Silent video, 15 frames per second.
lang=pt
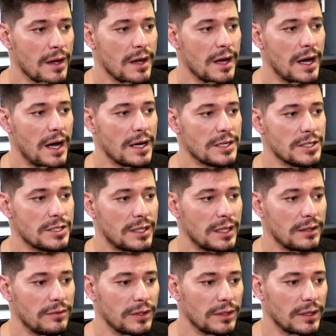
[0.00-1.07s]
A gente
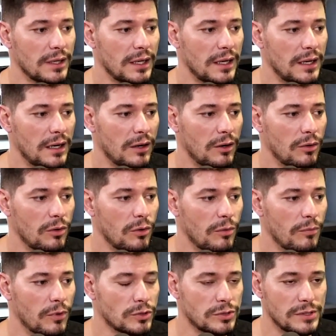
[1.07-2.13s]
teve é, o
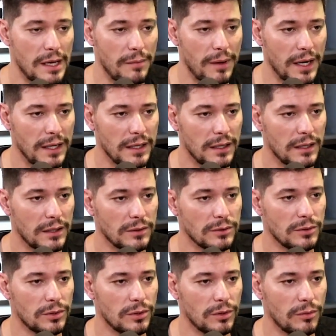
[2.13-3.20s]
José Mariano
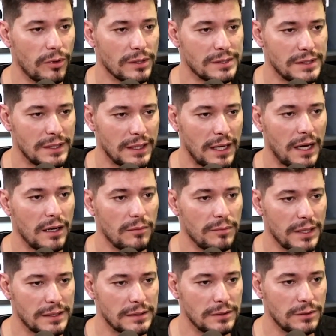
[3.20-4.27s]
do Monte Sinai,
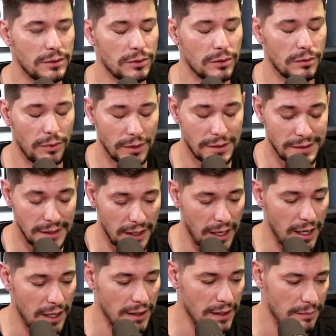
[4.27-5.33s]
Albert, do Monte
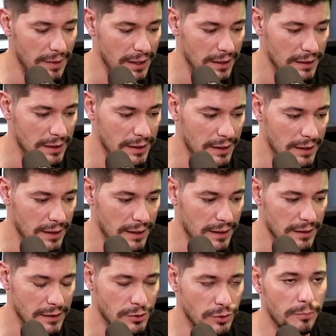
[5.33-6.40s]
Sinai, da, da,
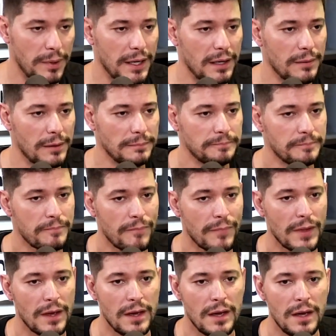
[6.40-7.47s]
da Suprema.
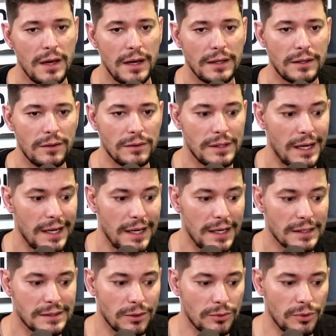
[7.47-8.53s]
Então, é,
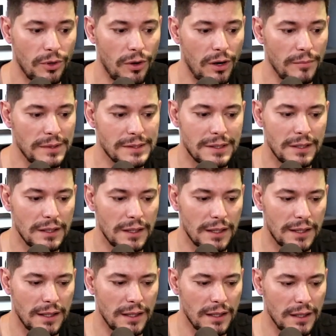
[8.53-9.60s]
são nomes que,
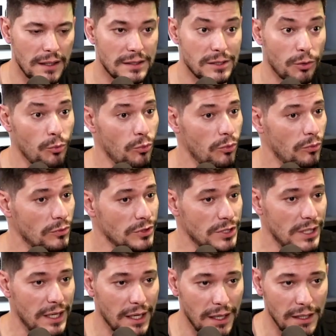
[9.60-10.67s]
que, que, são de
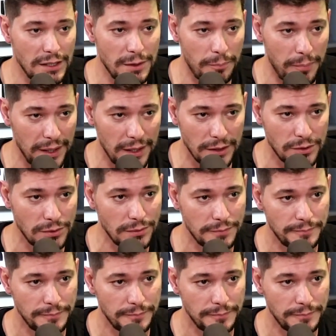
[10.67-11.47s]
grande peso